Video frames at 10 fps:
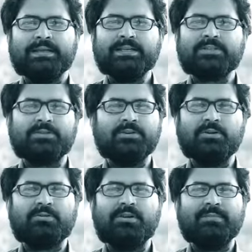इस
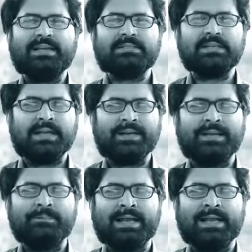दुख को मैं सह
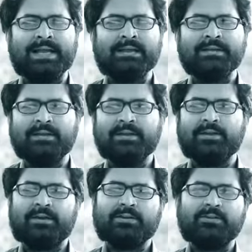नहीं पाया
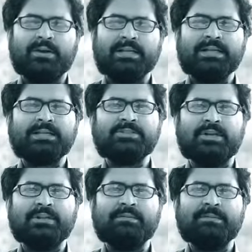और
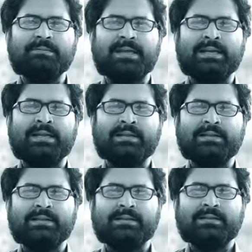2014 में मैंने
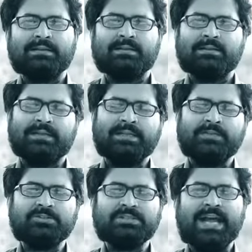
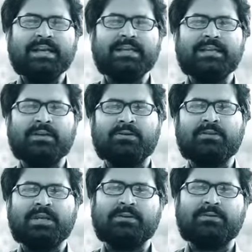हिंदुस्तान की
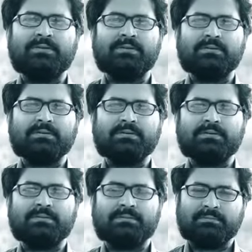नौकरी को
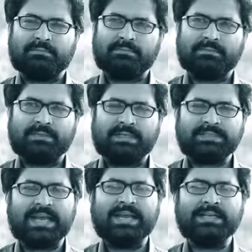
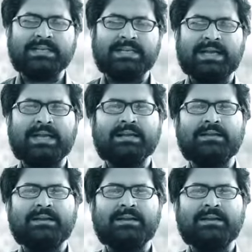रिजाइन किया